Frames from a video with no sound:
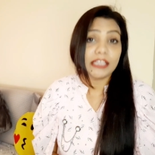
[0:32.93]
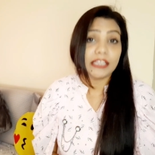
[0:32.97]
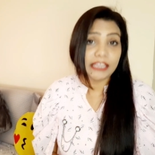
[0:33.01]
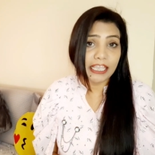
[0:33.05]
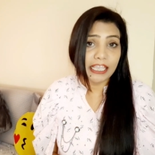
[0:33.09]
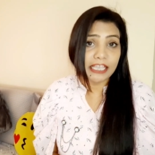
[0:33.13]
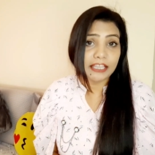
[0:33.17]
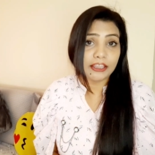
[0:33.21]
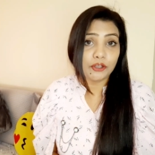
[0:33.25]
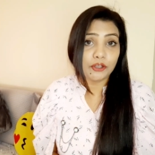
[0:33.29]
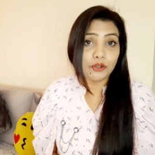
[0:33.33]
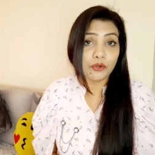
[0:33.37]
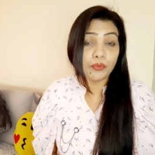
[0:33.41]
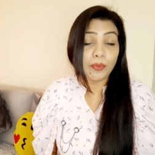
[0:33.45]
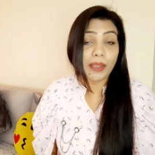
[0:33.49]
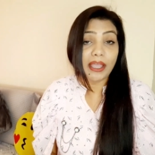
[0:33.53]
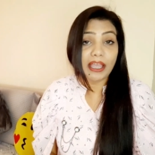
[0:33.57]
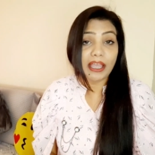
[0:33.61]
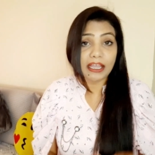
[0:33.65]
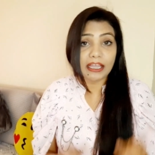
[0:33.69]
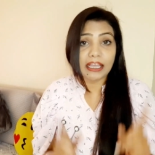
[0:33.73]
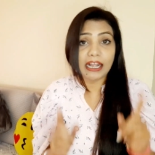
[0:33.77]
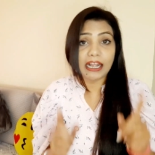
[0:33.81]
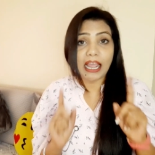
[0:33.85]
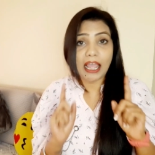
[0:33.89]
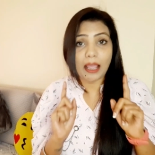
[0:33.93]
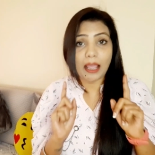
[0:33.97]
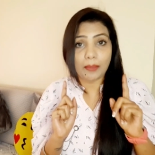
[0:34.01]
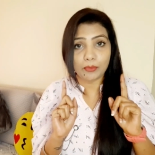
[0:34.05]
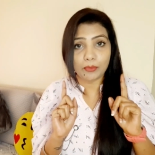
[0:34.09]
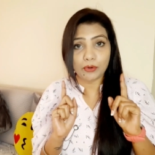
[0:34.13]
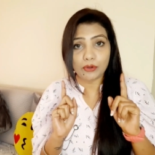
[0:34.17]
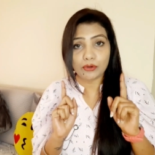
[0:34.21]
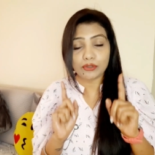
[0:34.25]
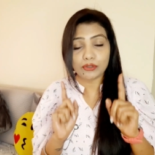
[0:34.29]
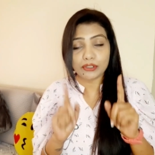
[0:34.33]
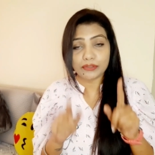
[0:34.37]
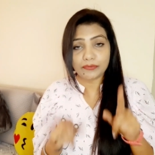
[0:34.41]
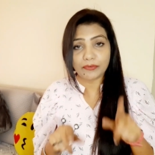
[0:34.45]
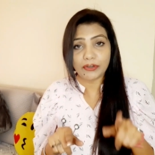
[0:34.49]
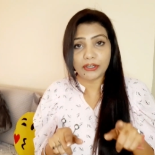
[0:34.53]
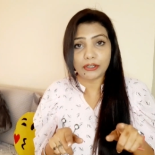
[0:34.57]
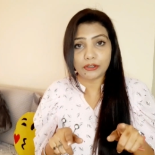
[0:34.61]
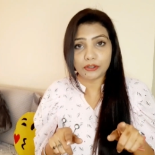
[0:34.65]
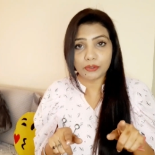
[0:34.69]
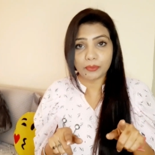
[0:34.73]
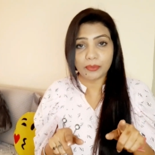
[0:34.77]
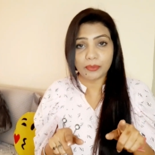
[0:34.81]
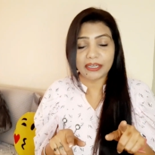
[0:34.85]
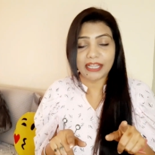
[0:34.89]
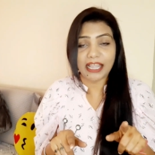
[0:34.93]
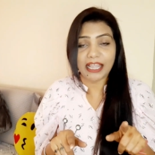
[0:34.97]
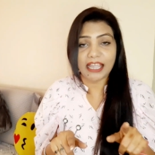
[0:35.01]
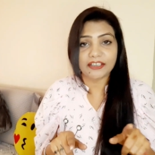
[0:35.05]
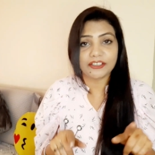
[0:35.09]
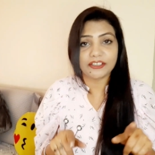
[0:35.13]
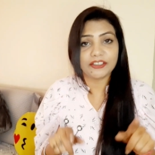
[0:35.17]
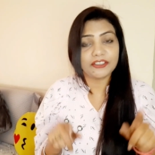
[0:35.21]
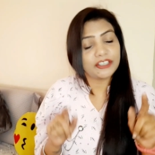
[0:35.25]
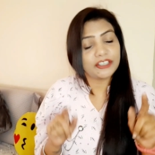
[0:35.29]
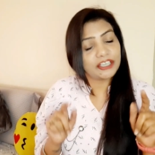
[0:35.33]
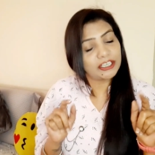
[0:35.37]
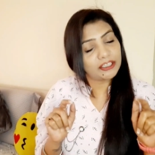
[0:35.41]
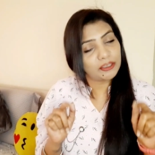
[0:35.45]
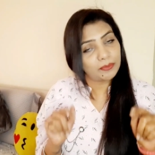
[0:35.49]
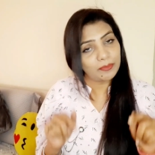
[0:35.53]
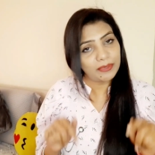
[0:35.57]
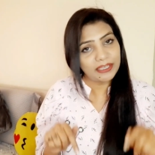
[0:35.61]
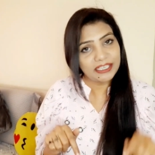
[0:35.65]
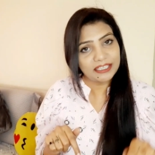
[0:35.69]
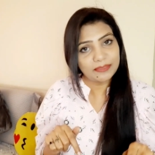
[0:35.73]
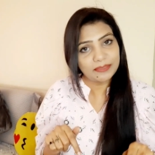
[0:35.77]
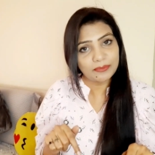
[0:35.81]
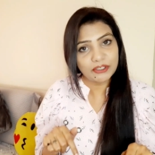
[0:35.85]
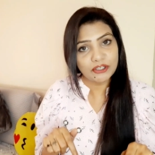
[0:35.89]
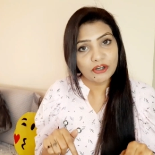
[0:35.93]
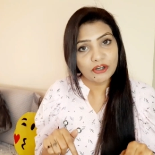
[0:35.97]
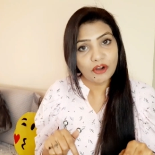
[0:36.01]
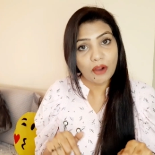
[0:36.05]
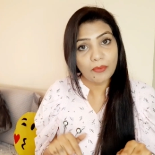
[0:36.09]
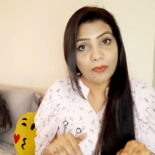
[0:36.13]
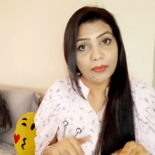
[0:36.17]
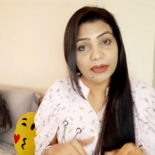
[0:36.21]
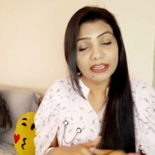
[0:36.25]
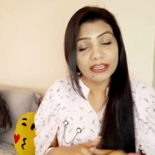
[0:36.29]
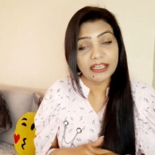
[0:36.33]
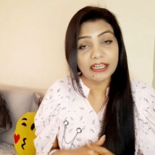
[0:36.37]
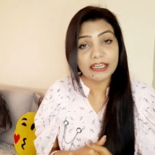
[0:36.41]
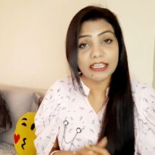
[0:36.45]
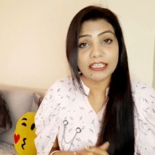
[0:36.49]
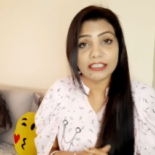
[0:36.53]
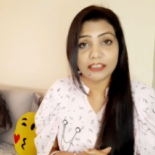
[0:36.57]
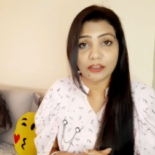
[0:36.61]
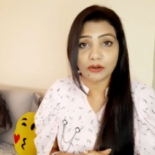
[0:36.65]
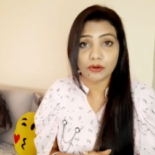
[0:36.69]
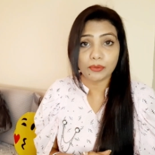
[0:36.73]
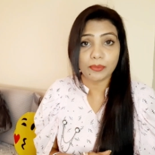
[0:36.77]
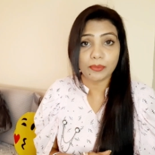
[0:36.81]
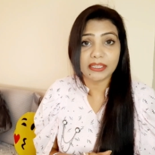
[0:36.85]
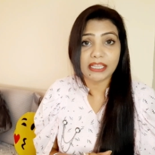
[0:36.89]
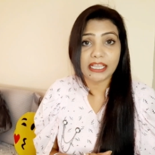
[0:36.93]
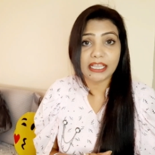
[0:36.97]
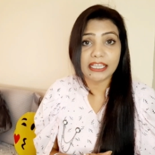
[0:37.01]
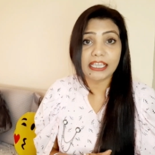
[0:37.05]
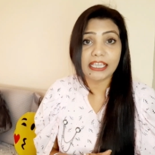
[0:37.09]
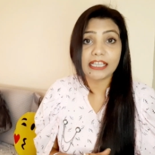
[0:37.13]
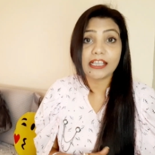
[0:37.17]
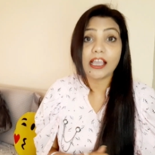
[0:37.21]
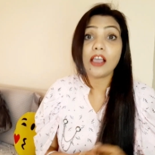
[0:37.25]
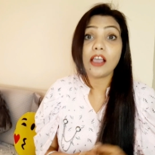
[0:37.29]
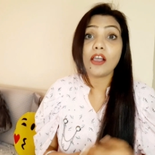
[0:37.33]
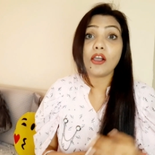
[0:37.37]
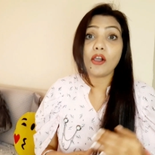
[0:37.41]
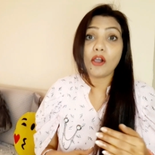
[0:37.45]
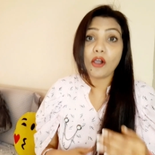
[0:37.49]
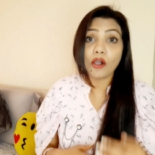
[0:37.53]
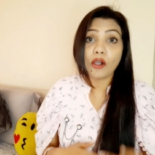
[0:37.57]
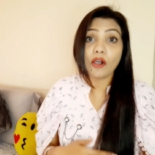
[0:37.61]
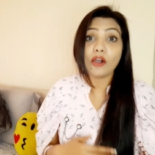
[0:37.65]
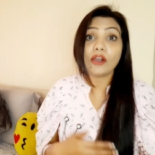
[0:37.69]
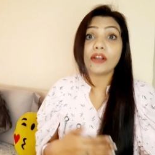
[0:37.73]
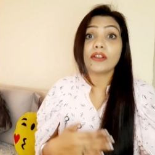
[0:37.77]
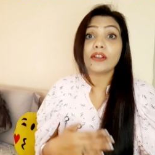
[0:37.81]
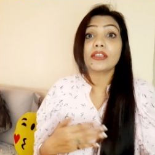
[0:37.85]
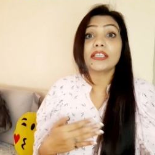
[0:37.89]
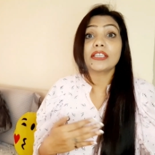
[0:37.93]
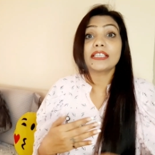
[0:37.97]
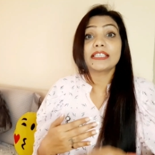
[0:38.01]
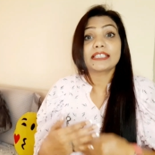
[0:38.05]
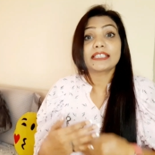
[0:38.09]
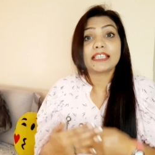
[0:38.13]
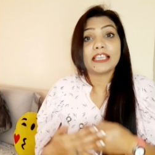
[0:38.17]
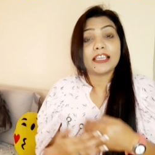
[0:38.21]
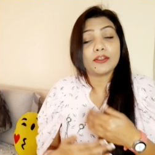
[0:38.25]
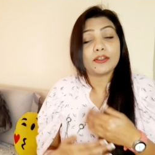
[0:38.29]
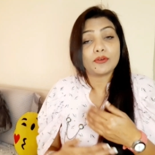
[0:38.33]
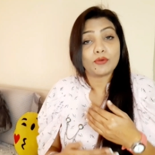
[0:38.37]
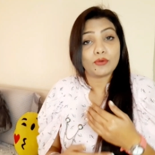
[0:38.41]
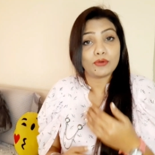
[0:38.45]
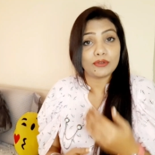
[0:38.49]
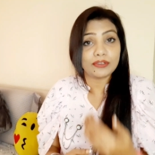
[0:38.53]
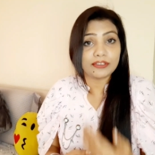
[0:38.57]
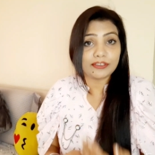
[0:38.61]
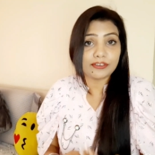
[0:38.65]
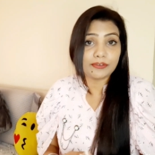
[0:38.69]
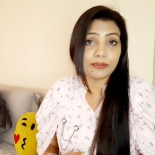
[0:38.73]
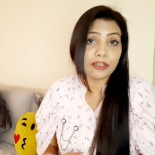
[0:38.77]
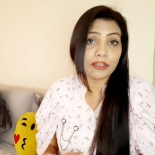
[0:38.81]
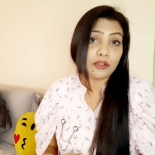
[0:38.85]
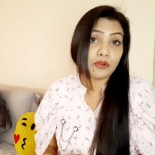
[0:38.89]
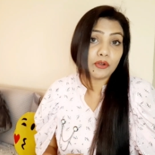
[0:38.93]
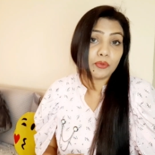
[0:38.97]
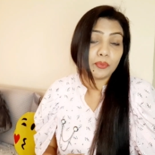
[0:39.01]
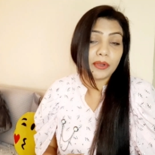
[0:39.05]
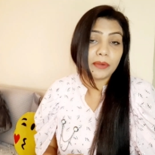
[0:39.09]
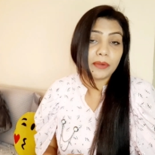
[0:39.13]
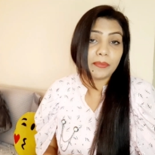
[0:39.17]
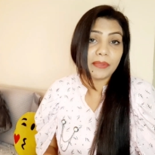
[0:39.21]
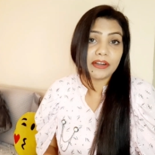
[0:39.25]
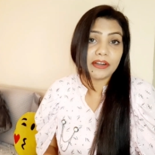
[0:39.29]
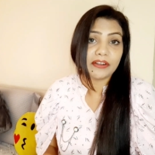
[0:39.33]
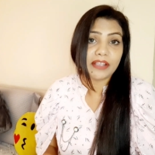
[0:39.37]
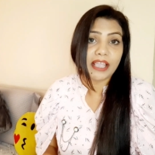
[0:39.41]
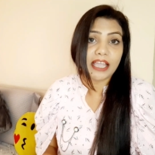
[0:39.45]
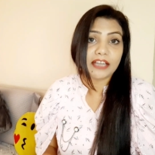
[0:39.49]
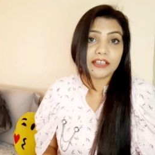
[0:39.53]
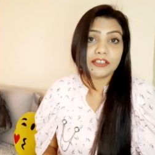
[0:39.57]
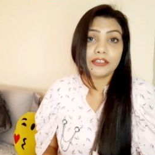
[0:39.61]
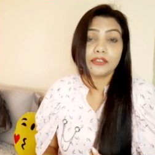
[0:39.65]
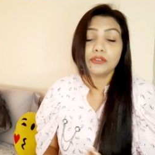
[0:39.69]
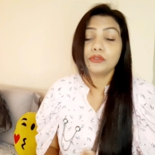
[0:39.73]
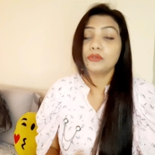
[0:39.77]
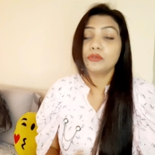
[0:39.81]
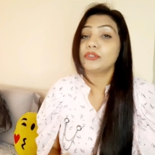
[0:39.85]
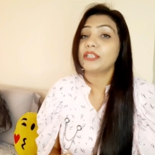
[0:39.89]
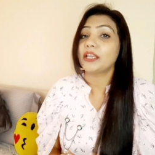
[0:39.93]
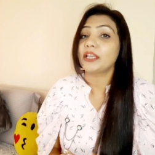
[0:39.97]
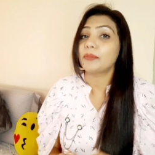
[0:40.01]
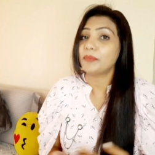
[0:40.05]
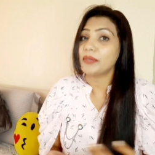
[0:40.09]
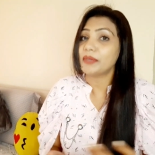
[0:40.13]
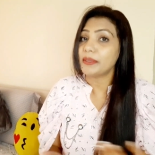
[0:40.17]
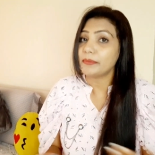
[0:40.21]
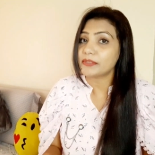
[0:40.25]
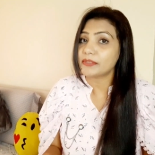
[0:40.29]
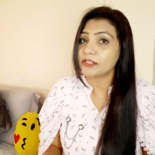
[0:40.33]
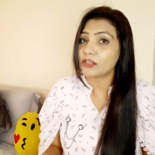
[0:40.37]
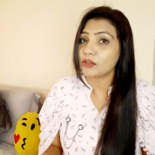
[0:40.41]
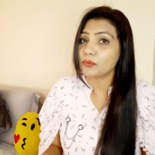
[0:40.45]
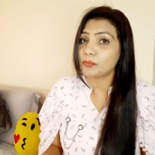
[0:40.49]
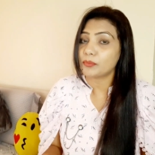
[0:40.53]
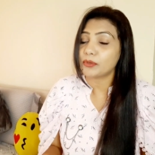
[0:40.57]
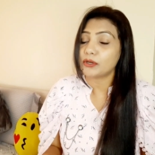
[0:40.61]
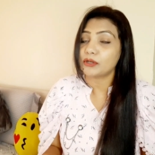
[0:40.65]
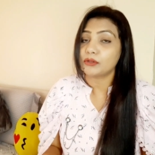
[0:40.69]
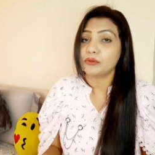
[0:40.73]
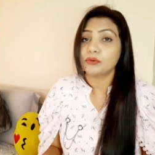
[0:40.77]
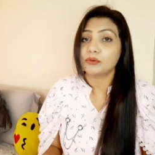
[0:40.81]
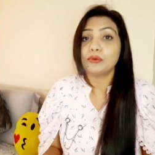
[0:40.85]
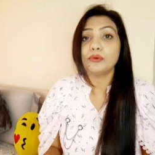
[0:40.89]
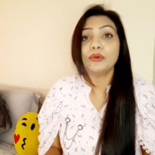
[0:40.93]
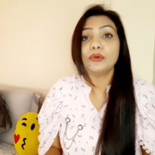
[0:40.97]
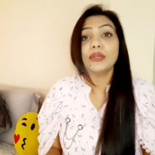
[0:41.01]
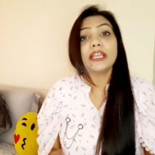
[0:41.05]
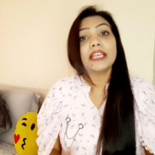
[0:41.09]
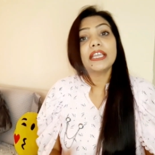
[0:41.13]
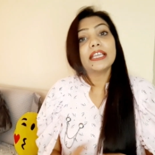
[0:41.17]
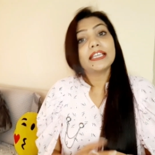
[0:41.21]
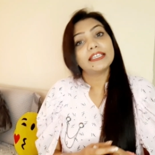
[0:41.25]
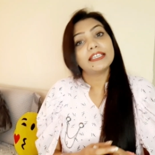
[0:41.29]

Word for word: देखती हूँ मैं अगर आप लोग उस वीडियो के ऊपर रिएक्शन चाहिए तो प्लीज मुझे कॉमेंट करके जरूर बताइएगा और किसके रोस्ट के ऊपर मैं रिएक्शन दू या मीम्स के ऊपर दू